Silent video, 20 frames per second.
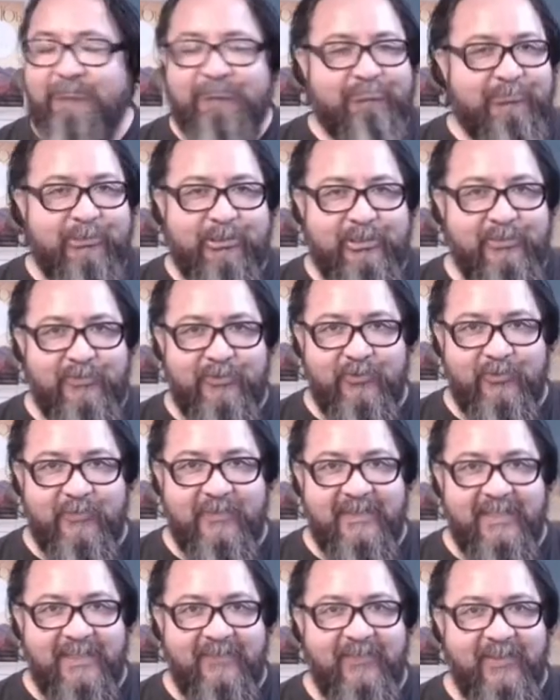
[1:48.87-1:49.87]
no se preocupen,
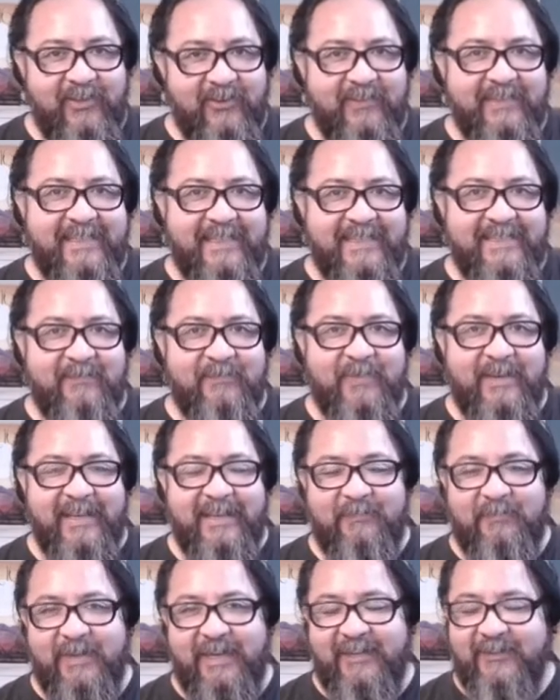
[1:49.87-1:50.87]
el video va a estar siempre ahí
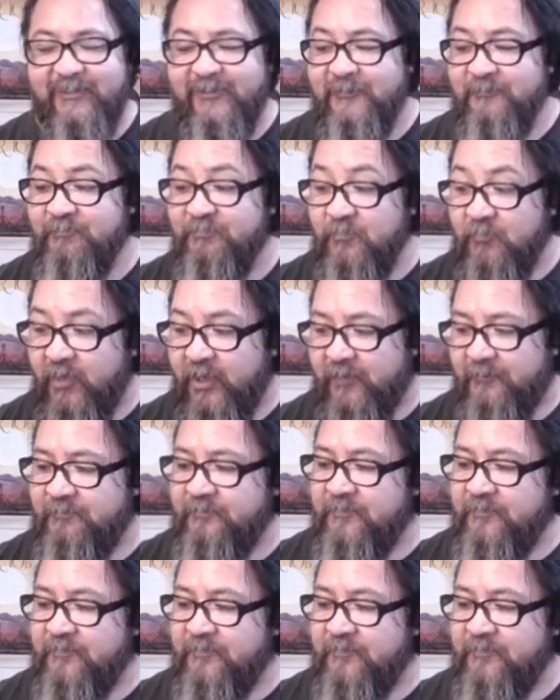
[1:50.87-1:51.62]
esperando. Bueno.